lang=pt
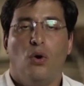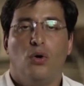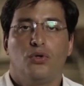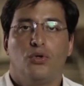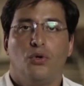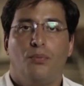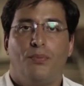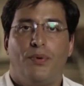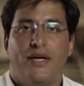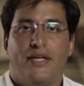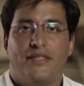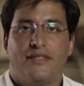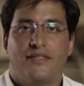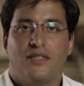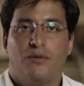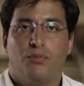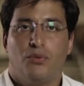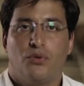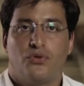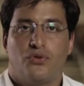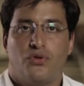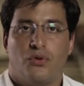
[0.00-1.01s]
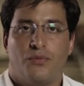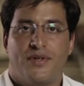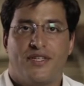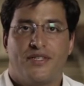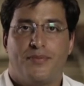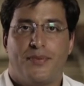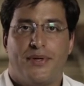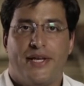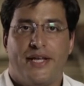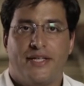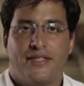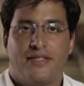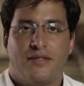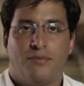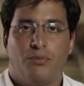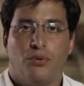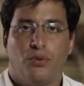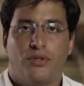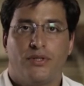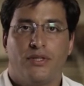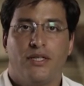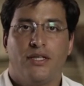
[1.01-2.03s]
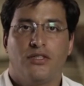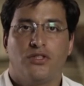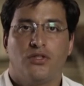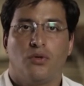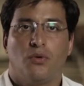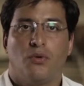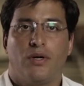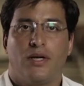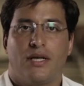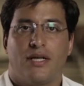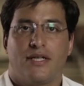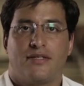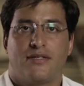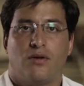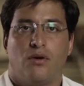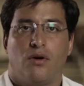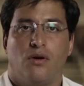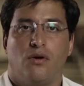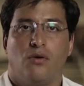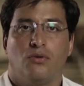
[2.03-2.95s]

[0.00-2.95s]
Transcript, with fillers: Outro país que possui uma experiência importante com relação à